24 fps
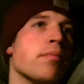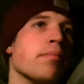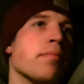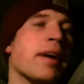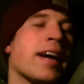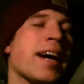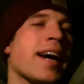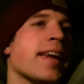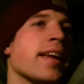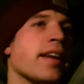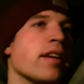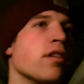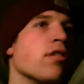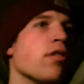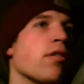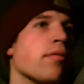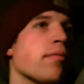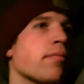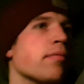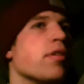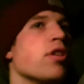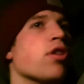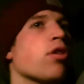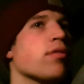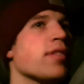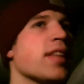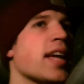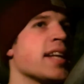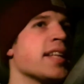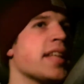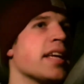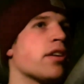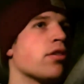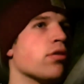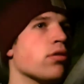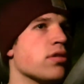magari non, non
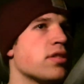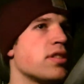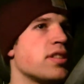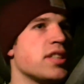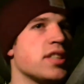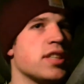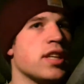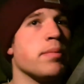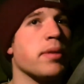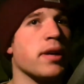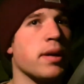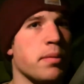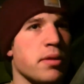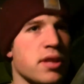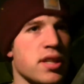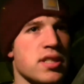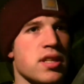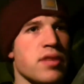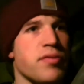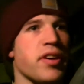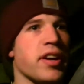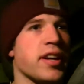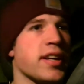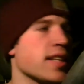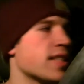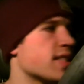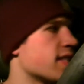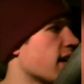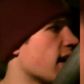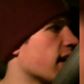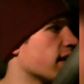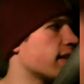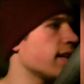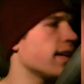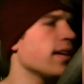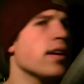dare dei consigli perché potresti far
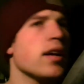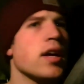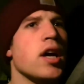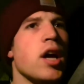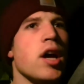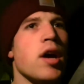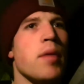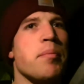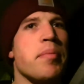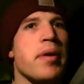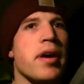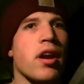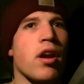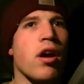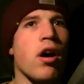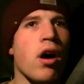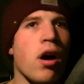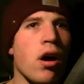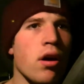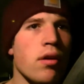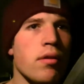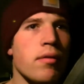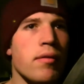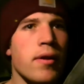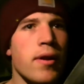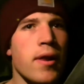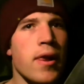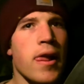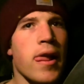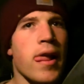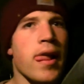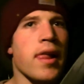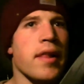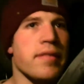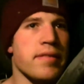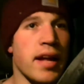cazzate, però
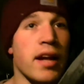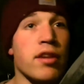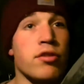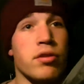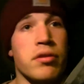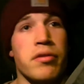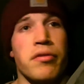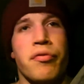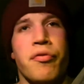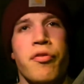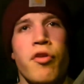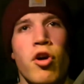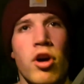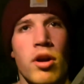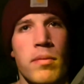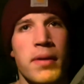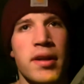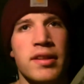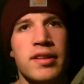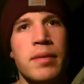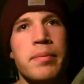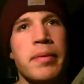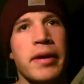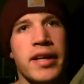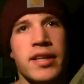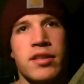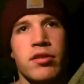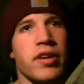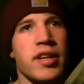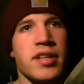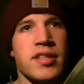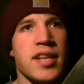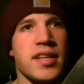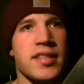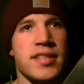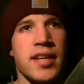tanto informati perché
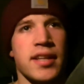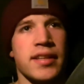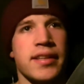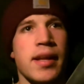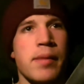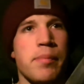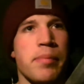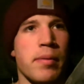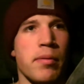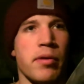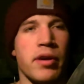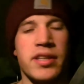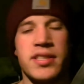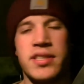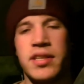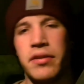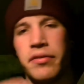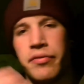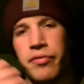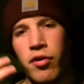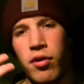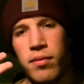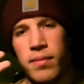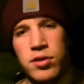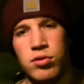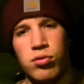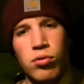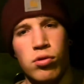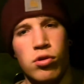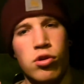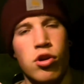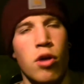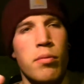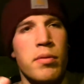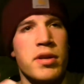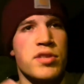dovresti essere il primo che si informa su
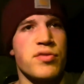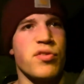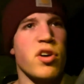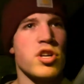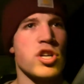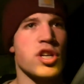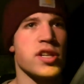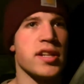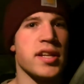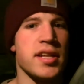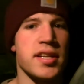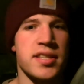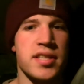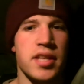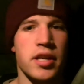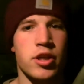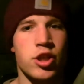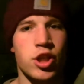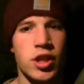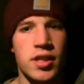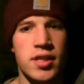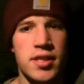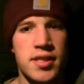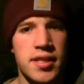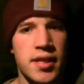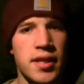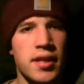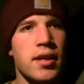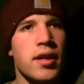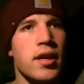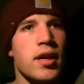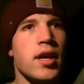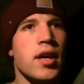come svolgere degli esercizi,